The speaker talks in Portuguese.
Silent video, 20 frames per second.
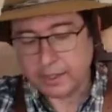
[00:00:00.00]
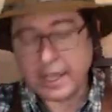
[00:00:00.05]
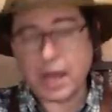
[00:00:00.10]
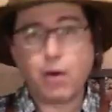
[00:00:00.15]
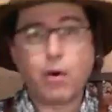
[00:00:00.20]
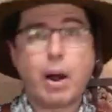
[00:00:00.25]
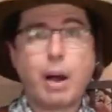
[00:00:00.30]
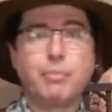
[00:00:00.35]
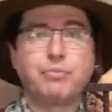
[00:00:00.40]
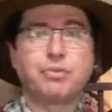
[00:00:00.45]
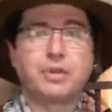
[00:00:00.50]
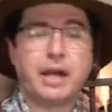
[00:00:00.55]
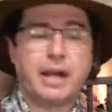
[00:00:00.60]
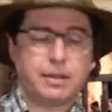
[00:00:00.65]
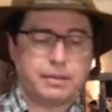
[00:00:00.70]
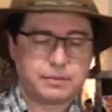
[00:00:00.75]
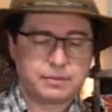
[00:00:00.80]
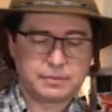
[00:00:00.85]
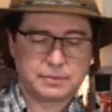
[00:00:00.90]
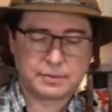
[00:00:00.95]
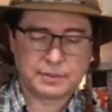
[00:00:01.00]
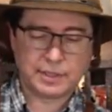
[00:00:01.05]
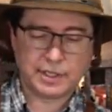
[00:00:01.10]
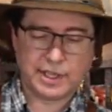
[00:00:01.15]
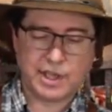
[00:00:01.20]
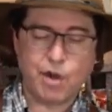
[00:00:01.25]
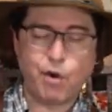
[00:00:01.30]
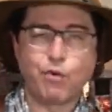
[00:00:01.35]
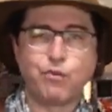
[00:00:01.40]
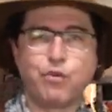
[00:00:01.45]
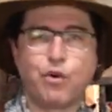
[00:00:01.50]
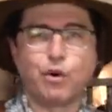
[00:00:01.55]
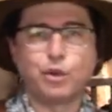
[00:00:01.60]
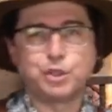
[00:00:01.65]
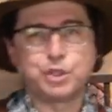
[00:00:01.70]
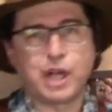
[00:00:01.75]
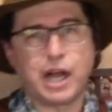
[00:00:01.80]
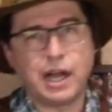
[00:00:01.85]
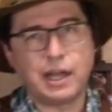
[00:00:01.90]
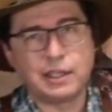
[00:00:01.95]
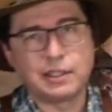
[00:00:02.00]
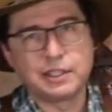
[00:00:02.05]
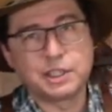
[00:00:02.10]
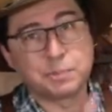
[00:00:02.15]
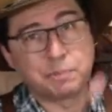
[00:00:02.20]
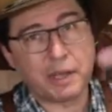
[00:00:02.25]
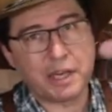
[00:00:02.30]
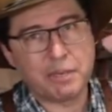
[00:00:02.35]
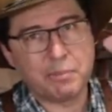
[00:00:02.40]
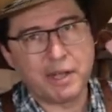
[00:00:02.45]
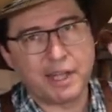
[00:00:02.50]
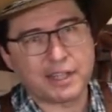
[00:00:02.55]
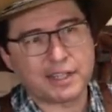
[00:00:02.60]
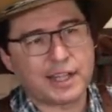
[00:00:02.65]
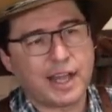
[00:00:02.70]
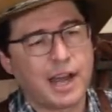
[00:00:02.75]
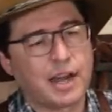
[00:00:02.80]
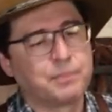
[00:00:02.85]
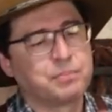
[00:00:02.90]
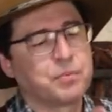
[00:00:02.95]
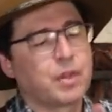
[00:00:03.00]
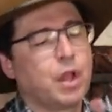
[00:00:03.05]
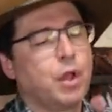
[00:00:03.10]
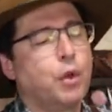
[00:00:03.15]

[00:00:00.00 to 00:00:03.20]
E é óbvio, né? Que eu vou já experimentar.